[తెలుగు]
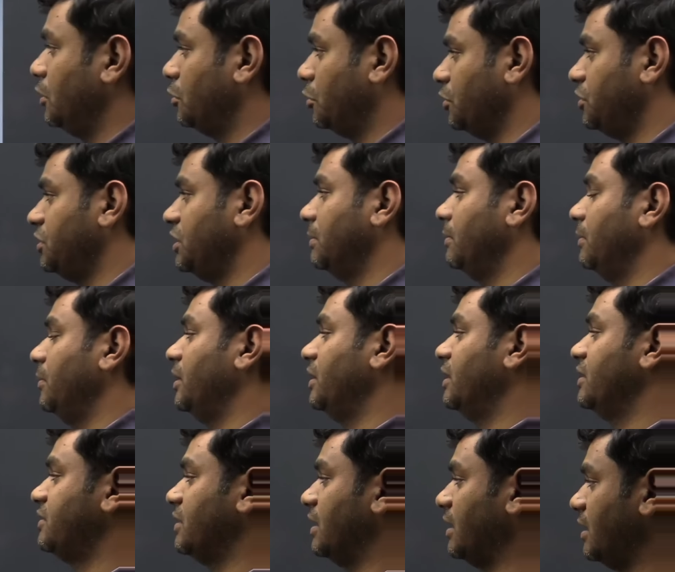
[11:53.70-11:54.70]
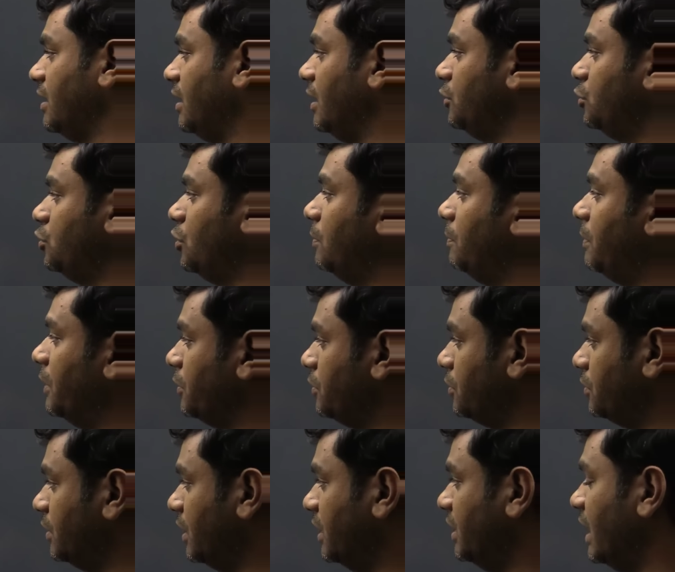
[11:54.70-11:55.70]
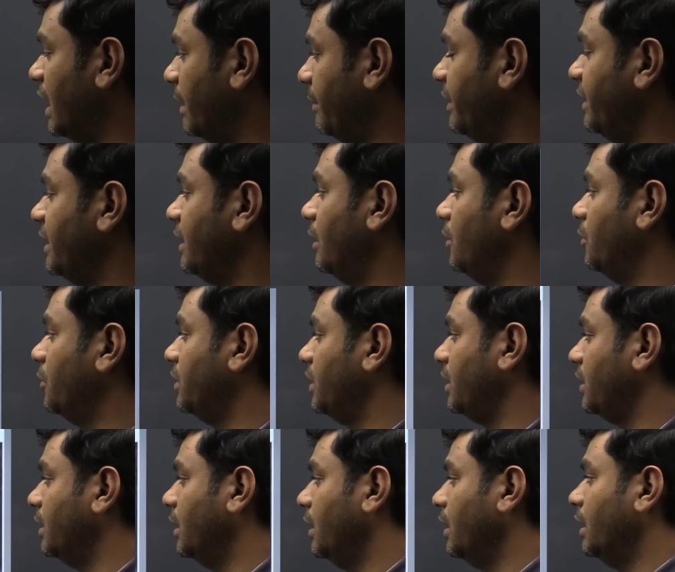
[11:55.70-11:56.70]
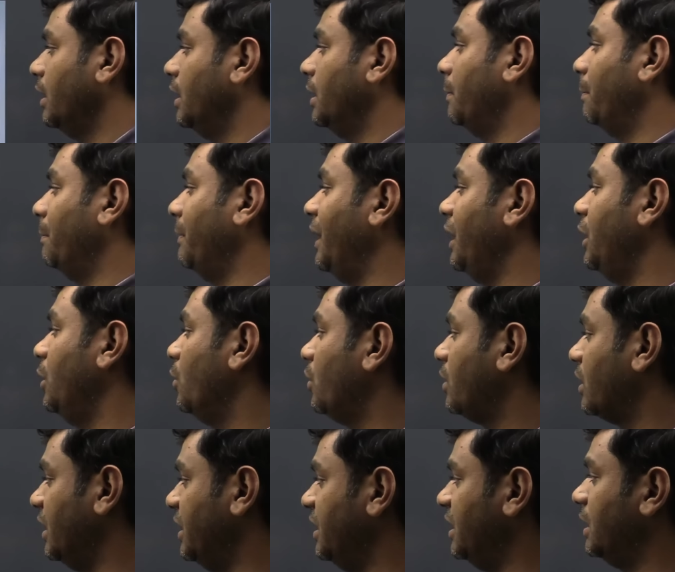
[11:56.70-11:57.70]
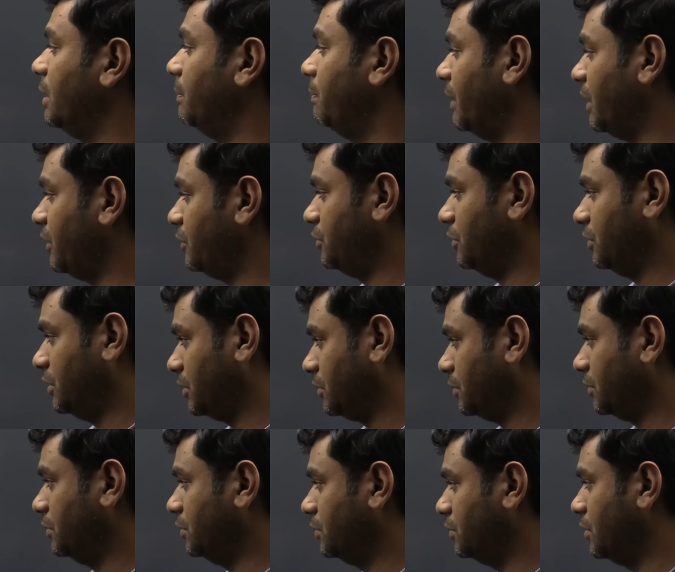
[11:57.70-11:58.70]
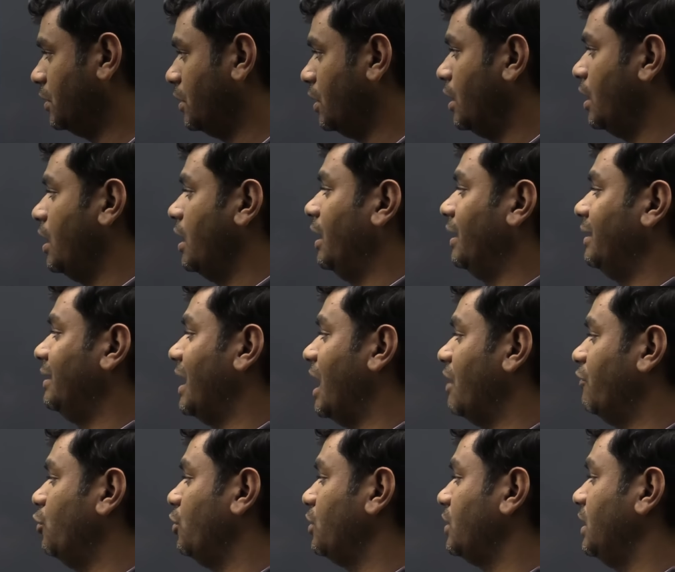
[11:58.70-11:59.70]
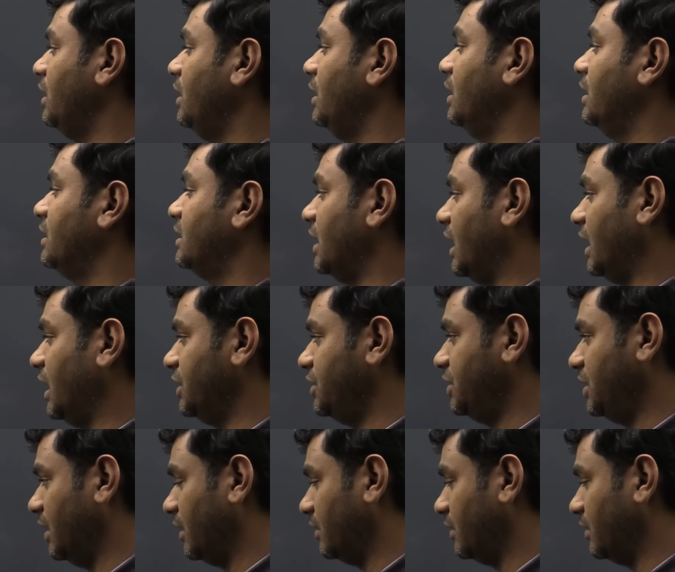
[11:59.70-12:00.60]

కృత్రిమ మీద చక్కగా తోడ్పడుతుందని అమెరికాలోని మేయో క్లినిక్ పరిశోధకుడు నావోకి తకష్